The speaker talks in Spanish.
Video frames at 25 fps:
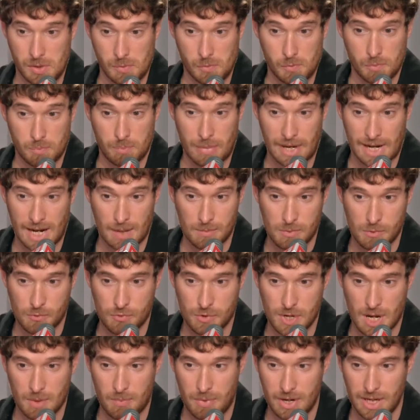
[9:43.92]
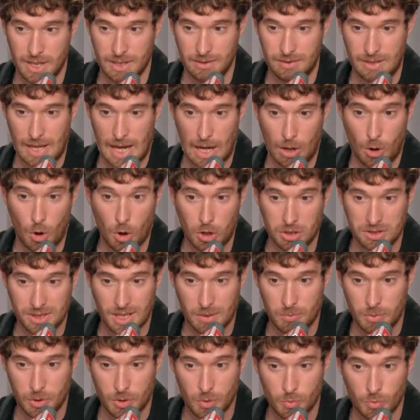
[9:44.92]
Para mí fue una experiencia corta
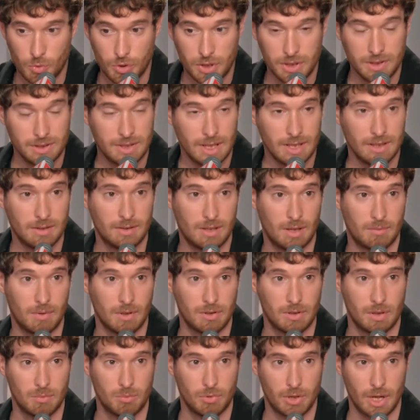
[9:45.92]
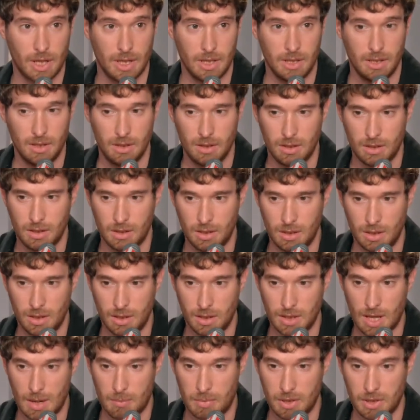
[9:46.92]
pero muy intensa pasar por ahí
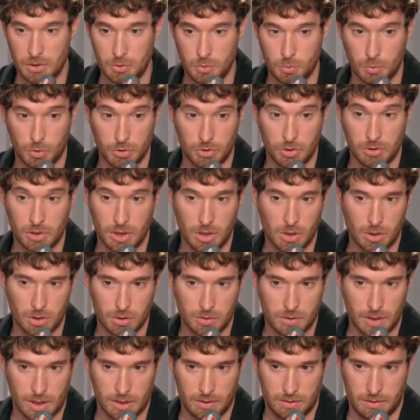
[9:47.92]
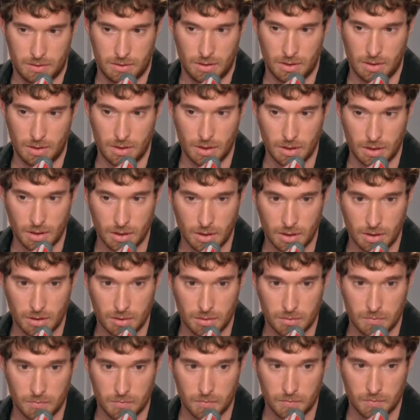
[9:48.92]
y aprendí un montón de cosas eh,
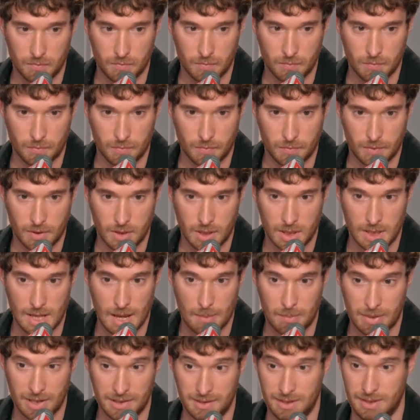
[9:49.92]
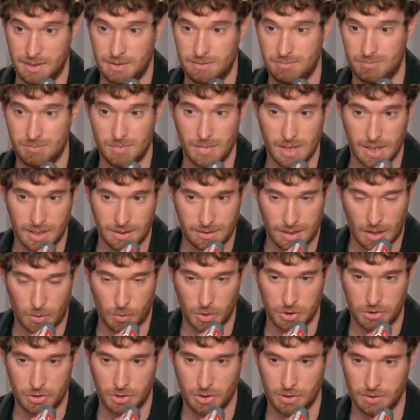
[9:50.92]
y aprendí esta
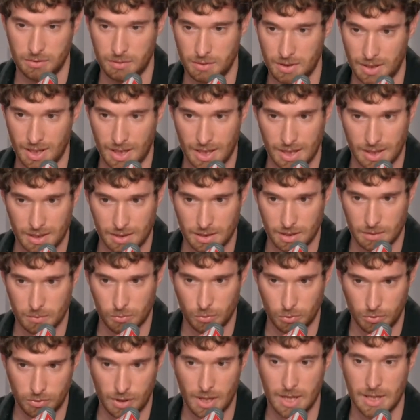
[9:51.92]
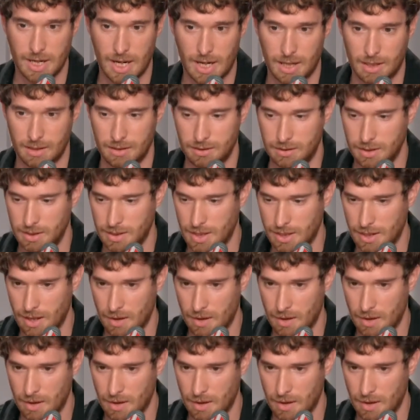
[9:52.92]
cuestión que sucede en Argentina de a